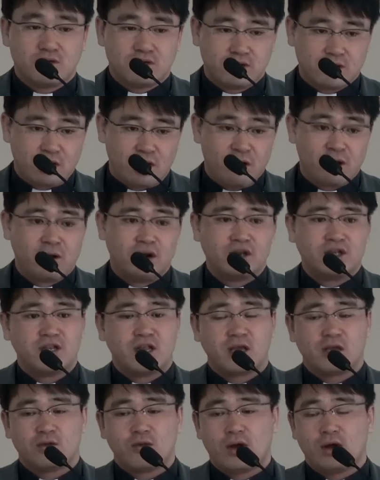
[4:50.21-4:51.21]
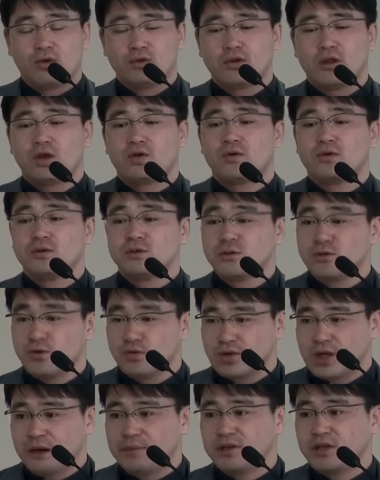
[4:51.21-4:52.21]
격언이 되기도 하고 때로는
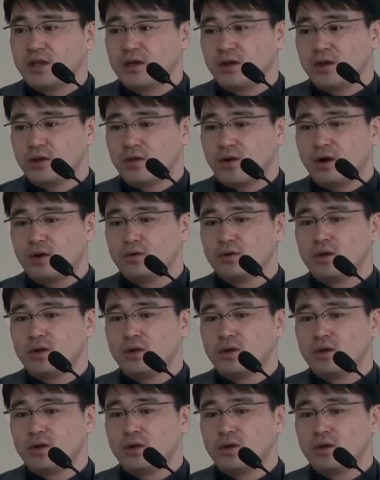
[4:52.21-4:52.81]
속담이 되기도 하고